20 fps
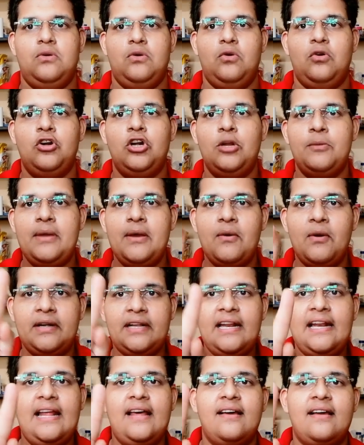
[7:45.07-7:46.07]
ஒன்றுமே
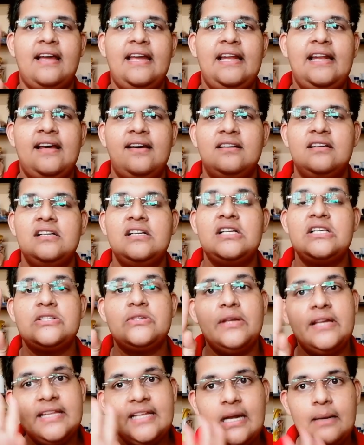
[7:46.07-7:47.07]
ஒட்டலை கையில் ஸோ
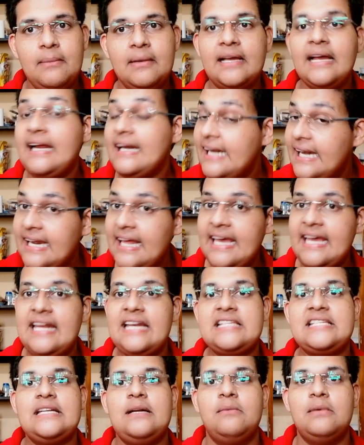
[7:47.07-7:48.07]
இது நம்மளுக்கு க்ளீன்
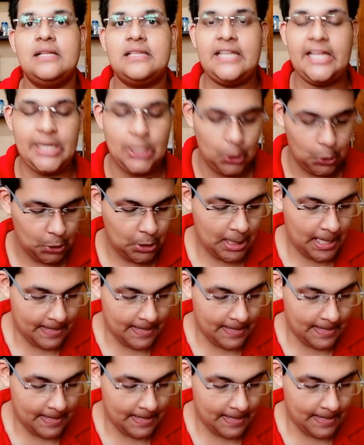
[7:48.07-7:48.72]
ஆகிடுச்சு நம்மளுக்கு தெரியும்